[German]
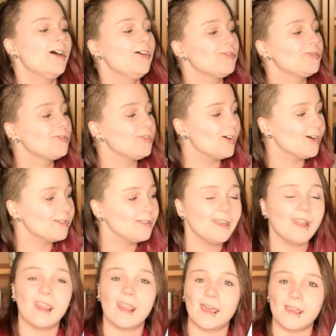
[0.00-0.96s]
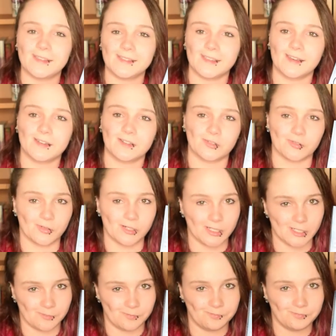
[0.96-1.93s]
von Liza
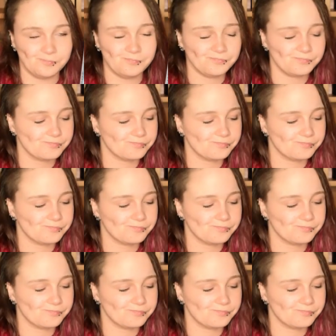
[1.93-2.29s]
Grimm.